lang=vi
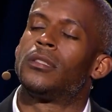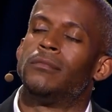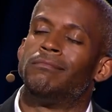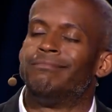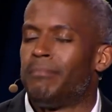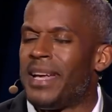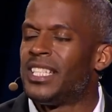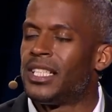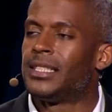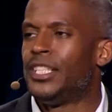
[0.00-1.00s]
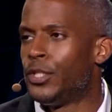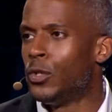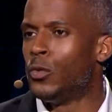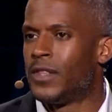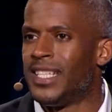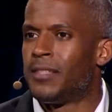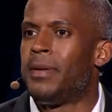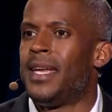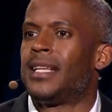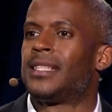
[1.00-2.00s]
cơ bản người chơi nên làm gì
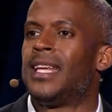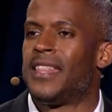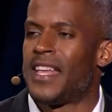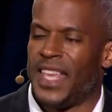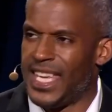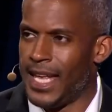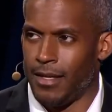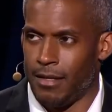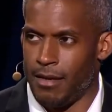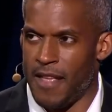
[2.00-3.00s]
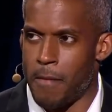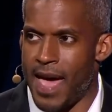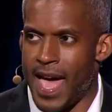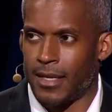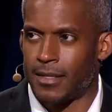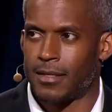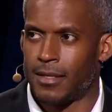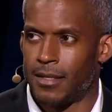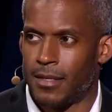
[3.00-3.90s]
với những lựa chọn này mà họ nhận được